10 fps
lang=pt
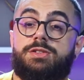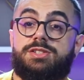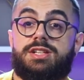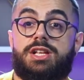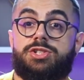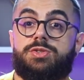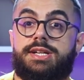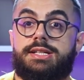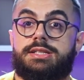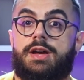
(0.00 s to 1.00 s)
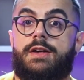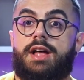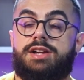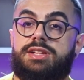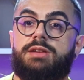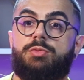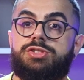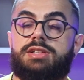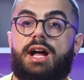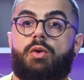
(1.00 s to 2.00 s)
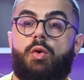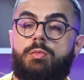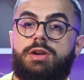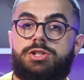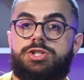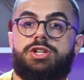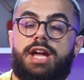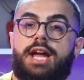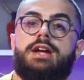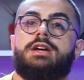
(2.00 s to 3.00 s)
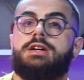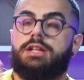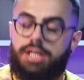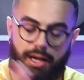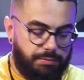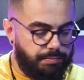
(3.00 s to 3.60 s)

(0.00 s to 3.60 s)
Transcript: nas nossas relações. A gente tem que mostrar como que a gente quer que, ah,